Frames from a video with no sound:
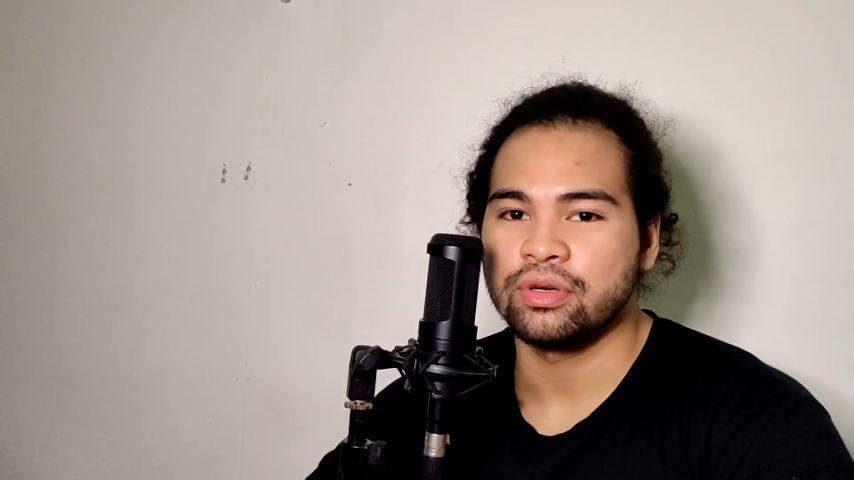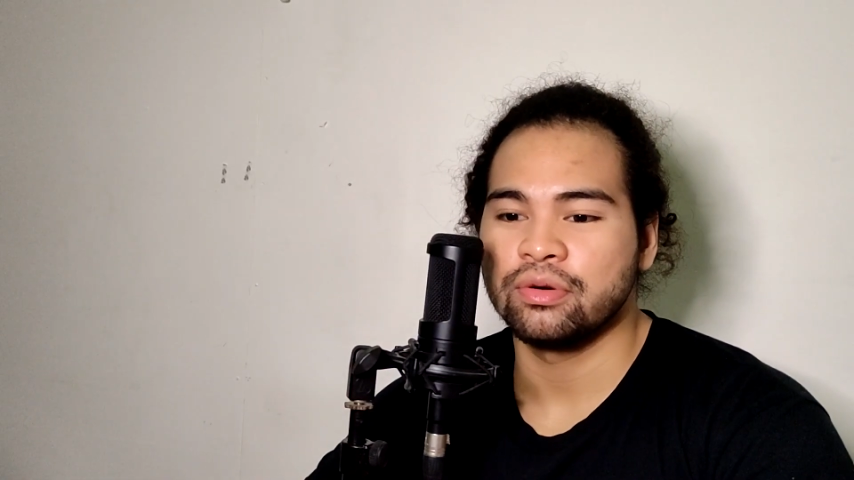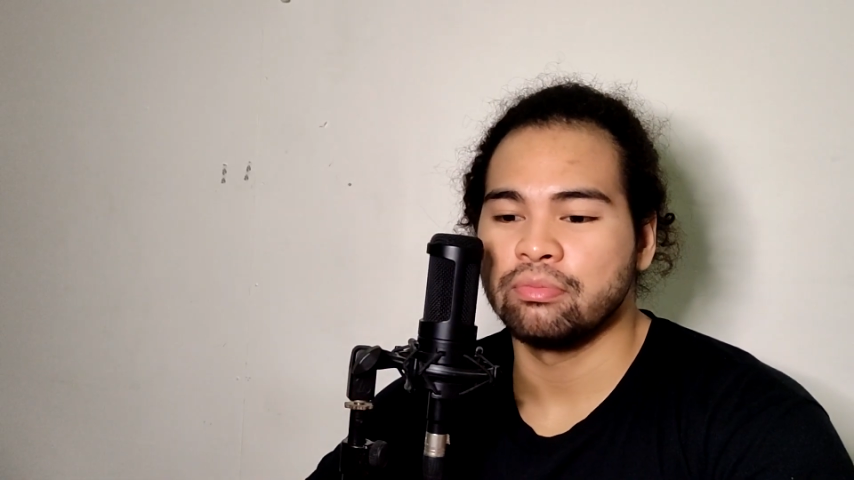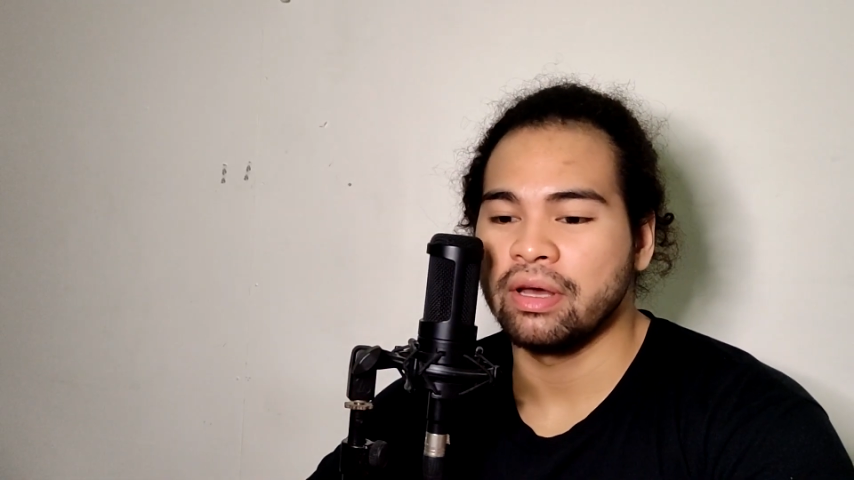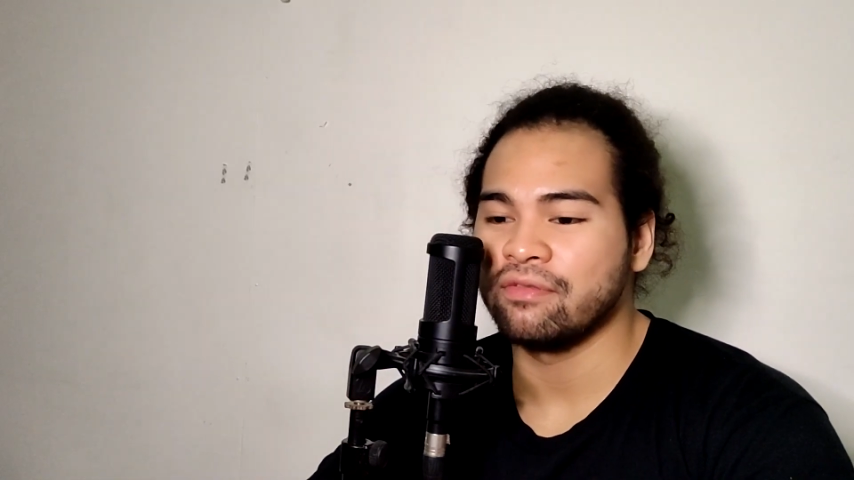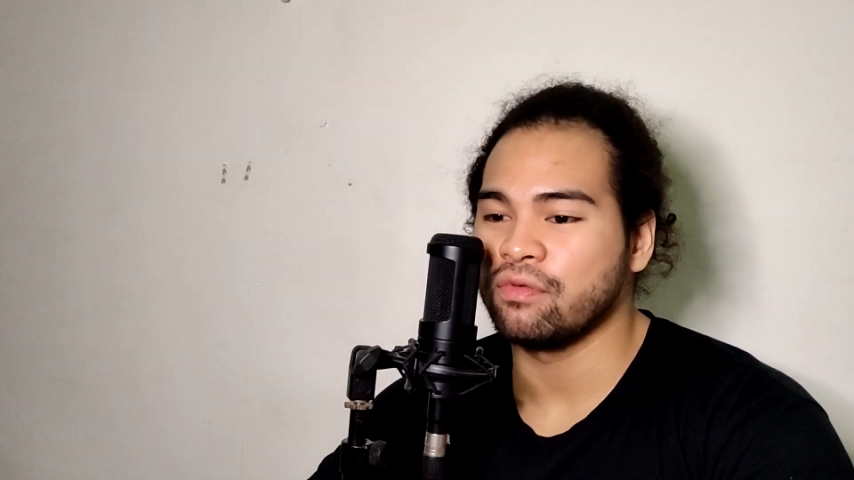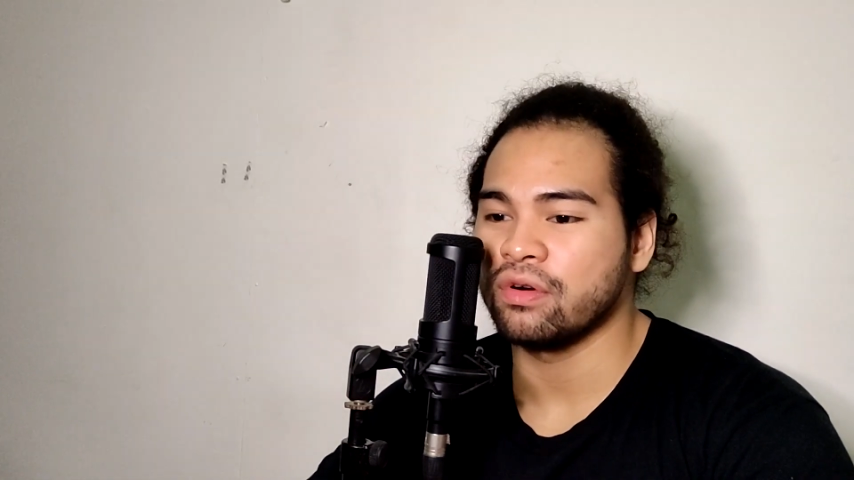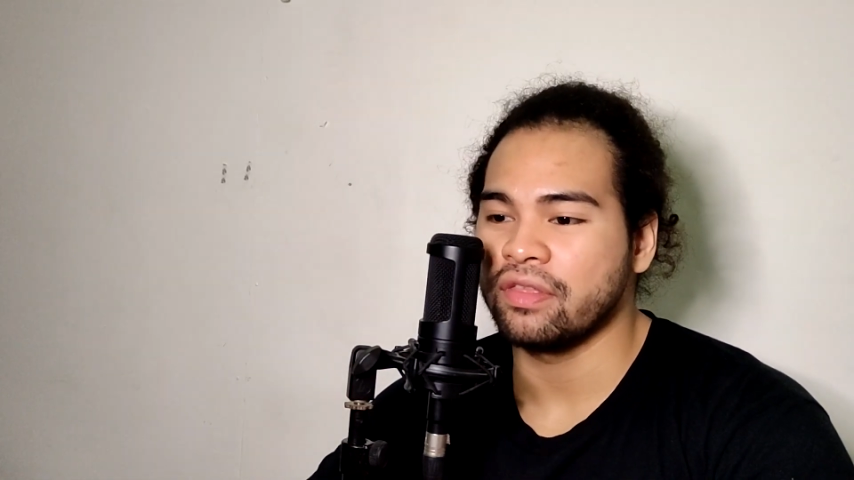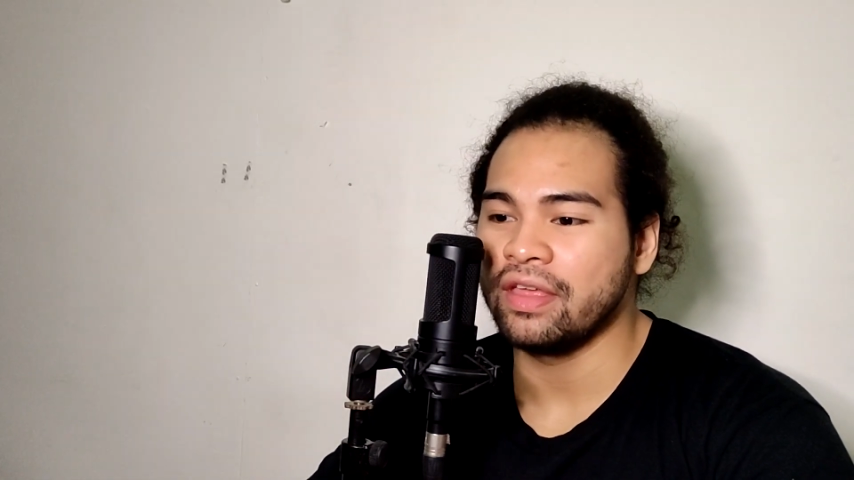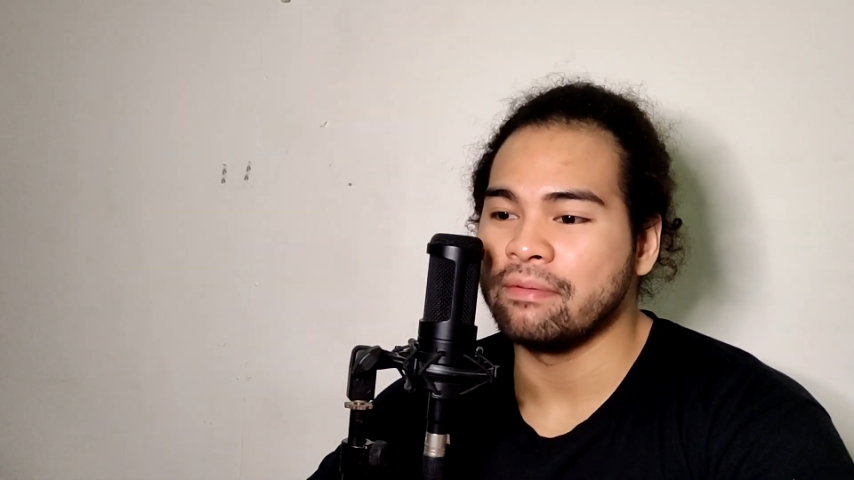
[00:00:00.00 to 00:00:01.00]
So by
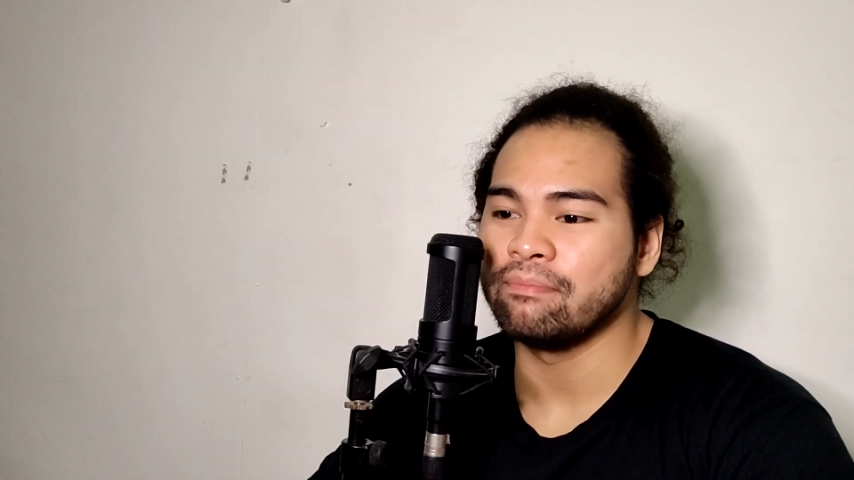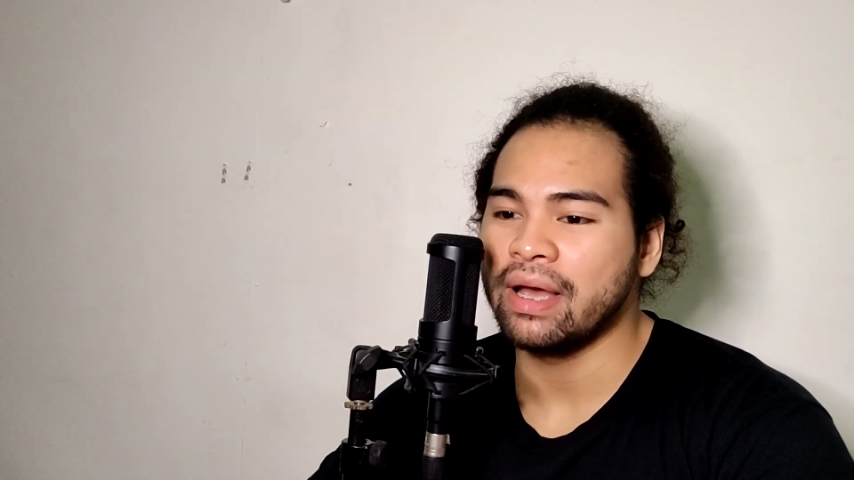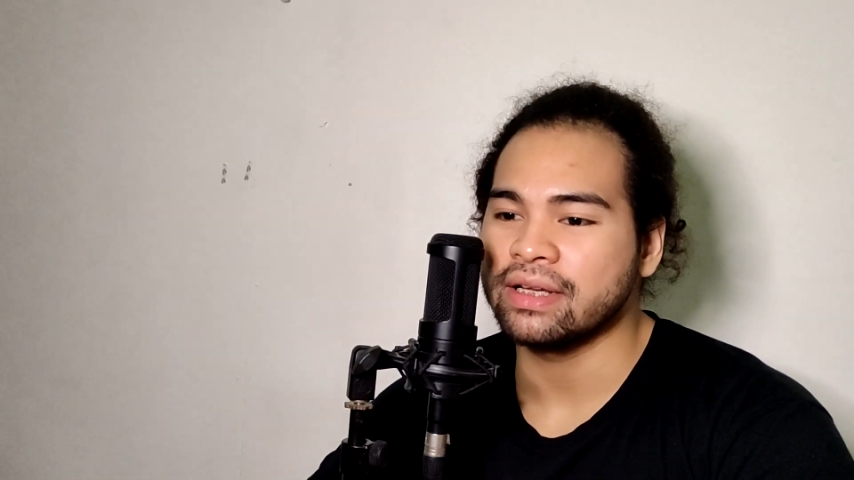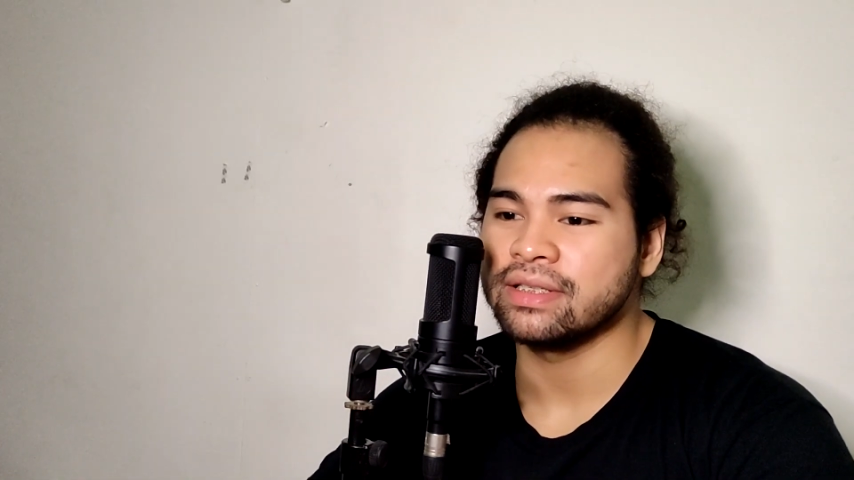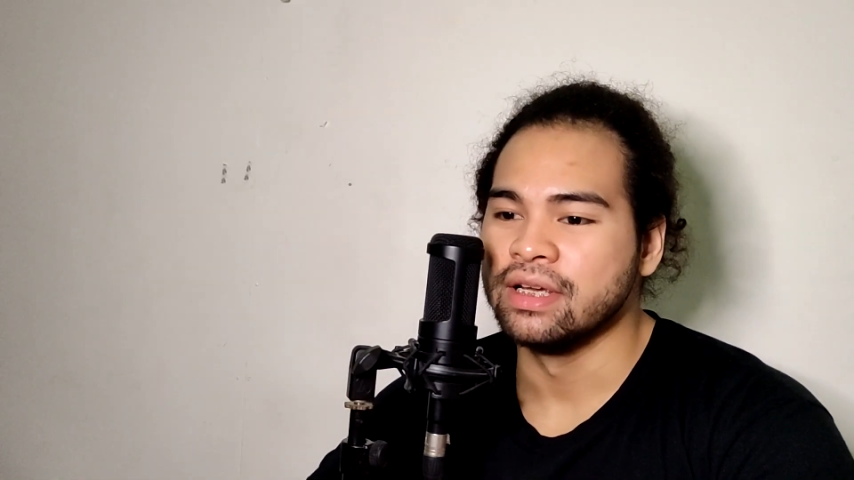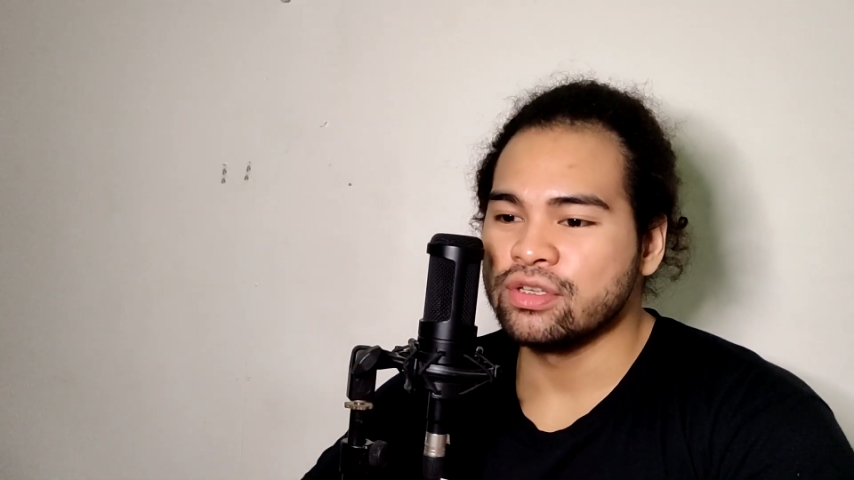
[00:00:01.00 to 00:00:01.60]
fourth impact.